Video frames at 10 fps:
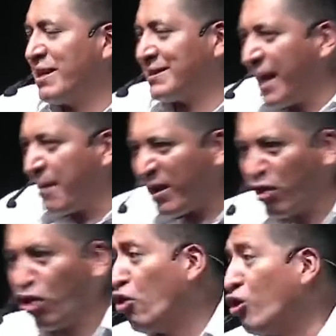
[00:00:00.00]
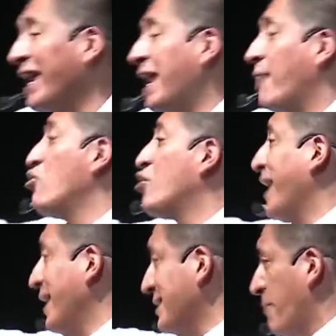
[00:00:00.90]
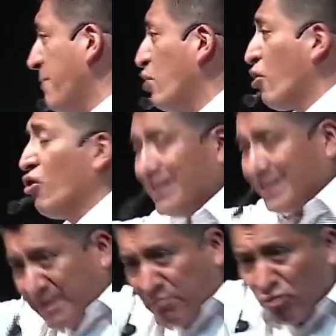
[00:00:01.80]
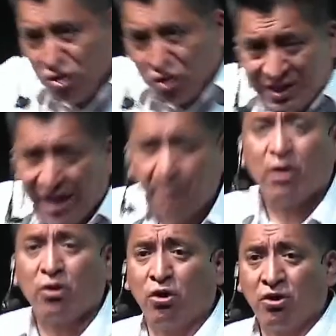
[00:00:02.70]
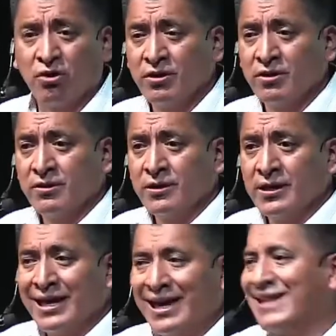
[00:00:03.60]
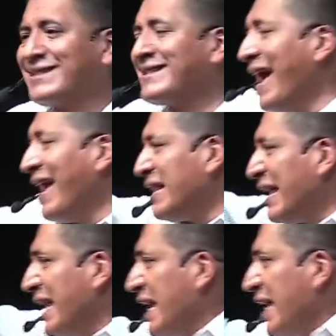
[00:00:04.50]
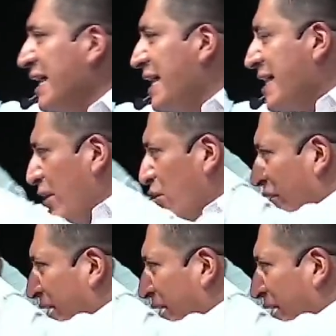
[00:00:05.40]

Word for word: sea mejor, o que la mujer sea mejor, o que este mundo sea mejor, está en, algo que